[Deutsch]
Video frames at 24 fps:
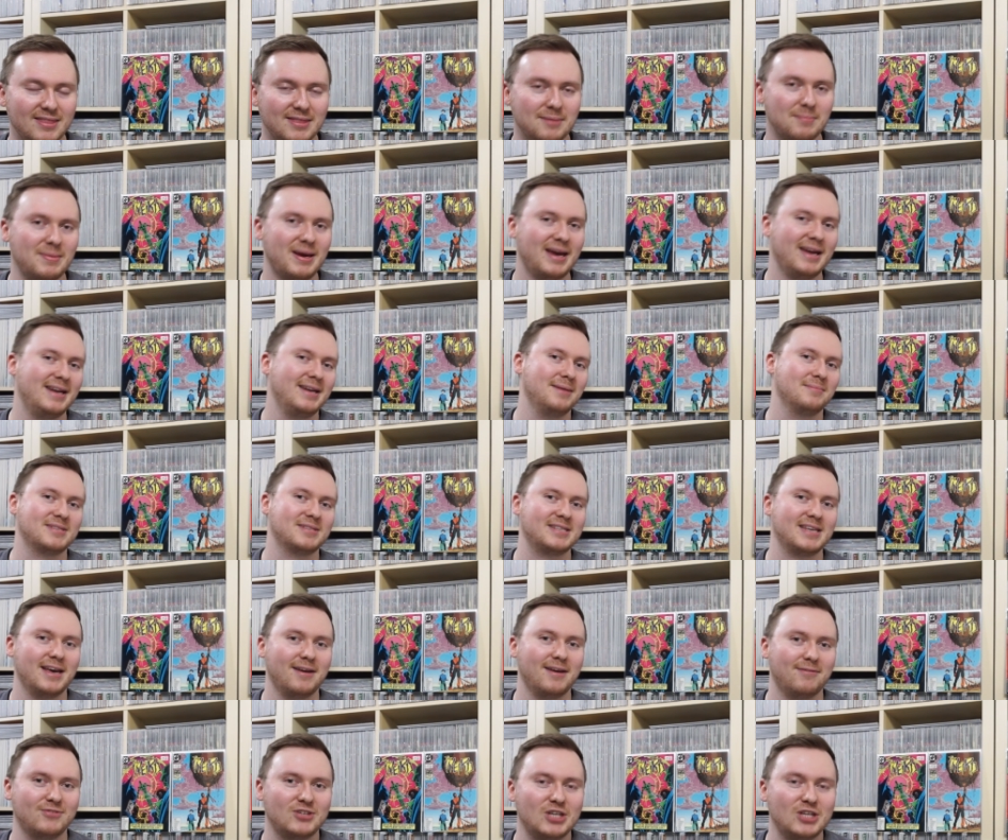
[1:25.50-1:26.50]
The Man
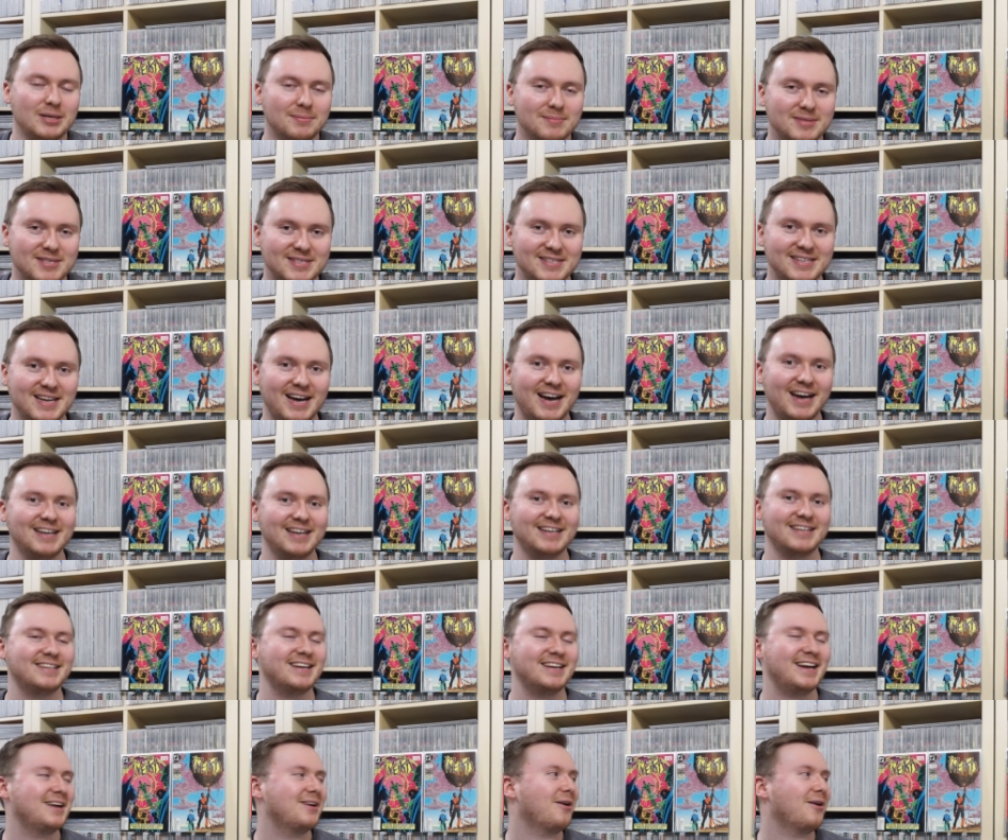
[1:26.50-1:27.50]
himself, Jim
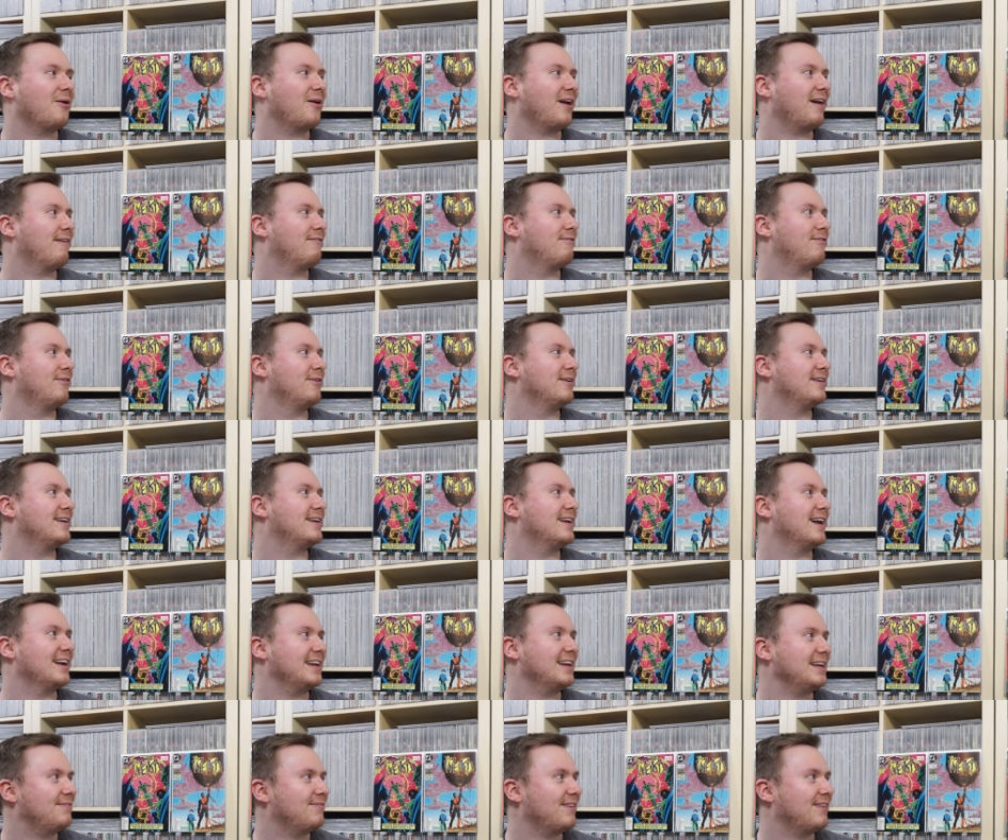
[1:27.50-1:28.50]
Starlin, der ihn auch erfunden
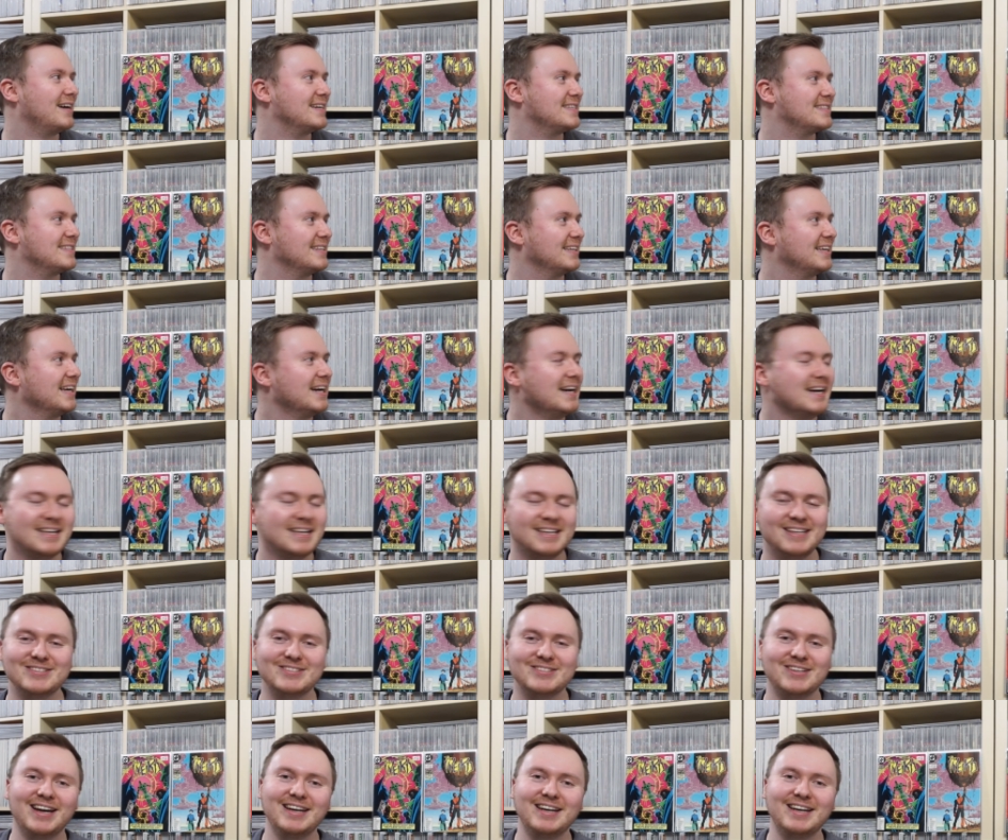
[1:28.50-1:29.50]
hat. Ich weiß nicht,
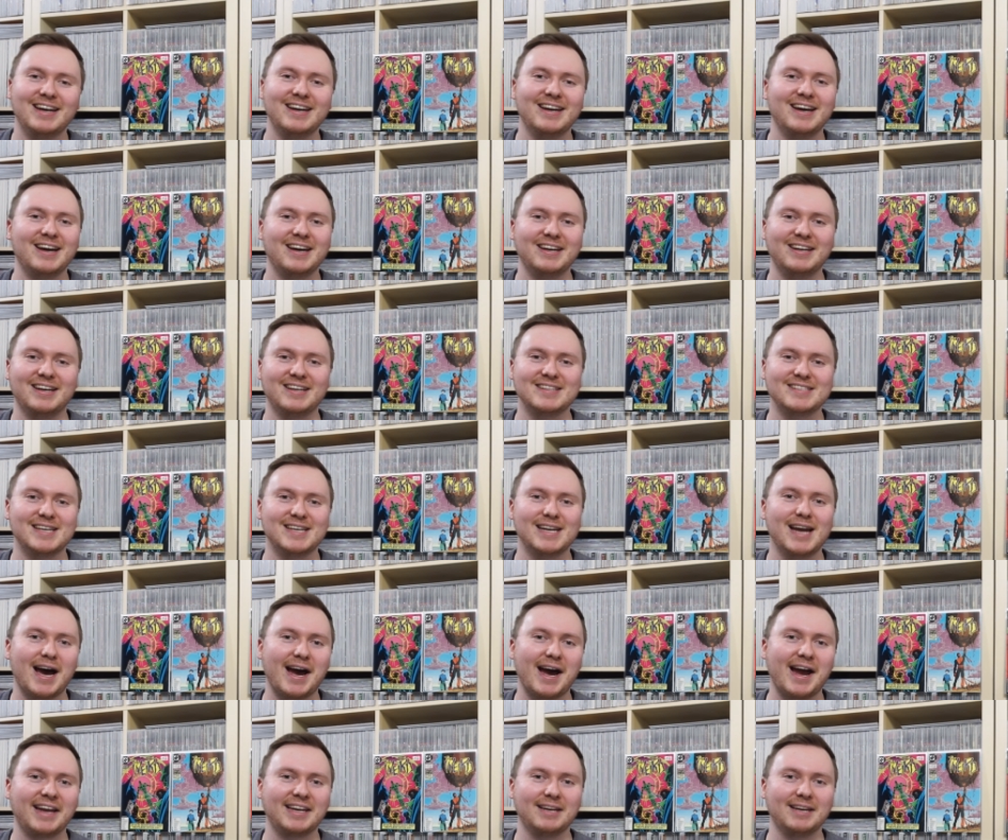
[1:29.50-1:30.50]
der scheint einen Narren an
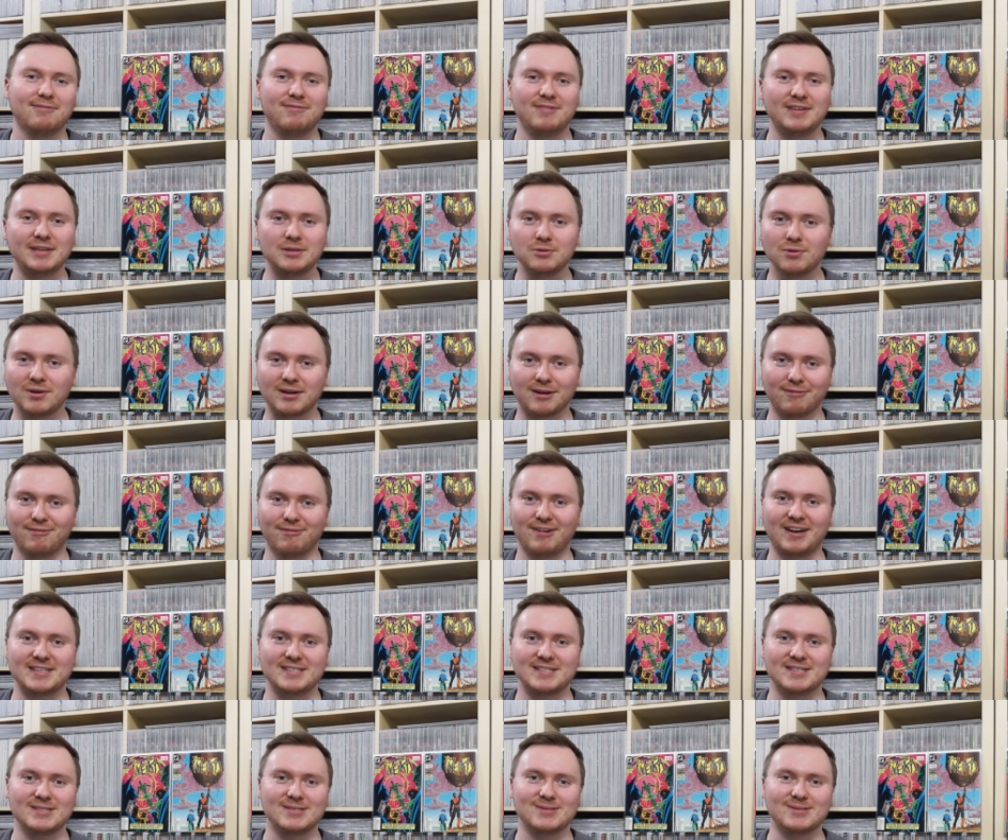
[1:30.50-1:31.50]
seine eigene Figur
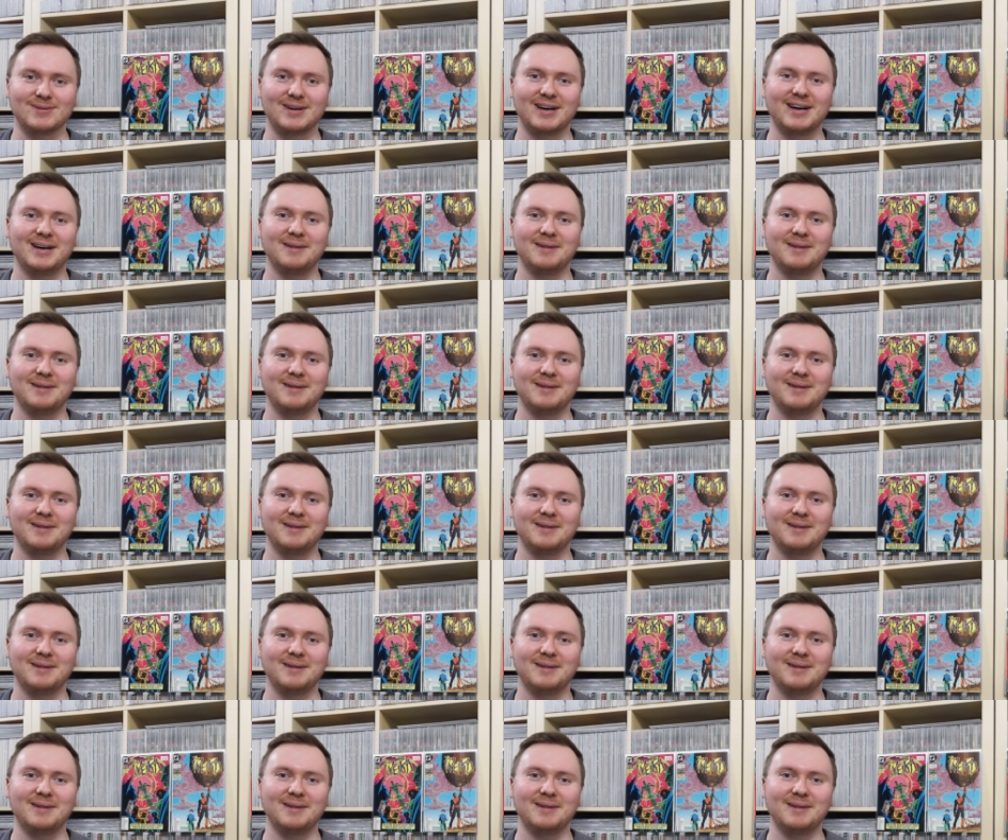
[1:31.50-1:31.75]
gefressen zu